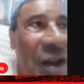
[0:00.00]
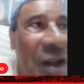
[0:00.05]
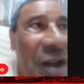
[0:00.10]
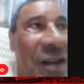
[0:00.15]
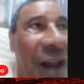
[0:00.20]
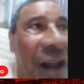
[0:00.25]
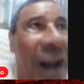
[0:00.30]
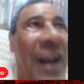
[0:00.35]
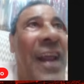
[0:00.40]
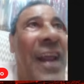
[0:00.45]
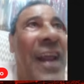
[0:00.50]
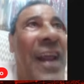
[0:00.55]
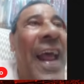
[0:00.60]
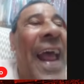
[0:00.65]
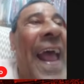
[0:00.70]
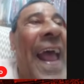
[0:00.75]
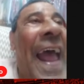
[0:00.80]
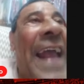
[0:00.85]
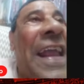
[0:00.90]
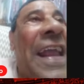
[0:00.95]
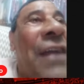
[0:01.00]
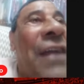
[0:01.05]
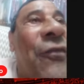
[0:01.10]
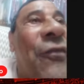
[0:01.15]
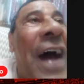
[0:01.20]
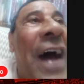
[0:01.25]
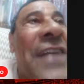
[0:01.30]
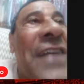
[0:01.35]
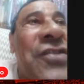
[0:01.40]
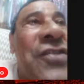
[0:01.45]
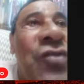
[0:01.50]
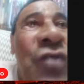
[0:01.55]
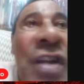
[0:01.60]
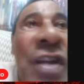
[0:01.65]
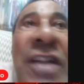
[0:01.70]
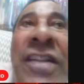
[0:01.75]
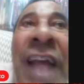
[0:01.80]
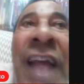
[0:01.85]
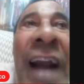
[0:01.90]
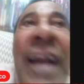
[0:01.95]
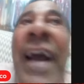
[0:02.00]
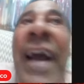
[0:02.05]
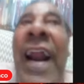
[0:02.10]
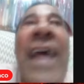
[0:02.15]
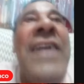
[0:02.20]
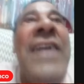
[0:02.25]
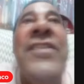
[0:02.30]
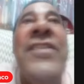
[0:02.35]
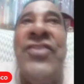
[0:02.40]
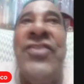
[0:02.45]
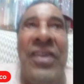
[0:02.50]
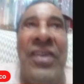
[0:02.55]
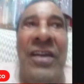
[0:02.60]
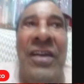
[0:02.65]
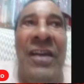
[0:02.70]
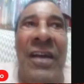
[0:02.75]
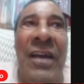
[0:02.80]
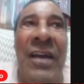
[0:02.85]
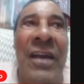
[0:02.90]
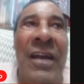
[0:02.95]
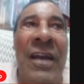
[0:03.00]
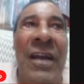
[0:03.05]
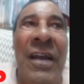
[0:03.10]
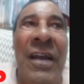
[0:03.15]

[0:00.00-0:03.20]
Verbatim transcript: do Inter, é que faz o Inter grande,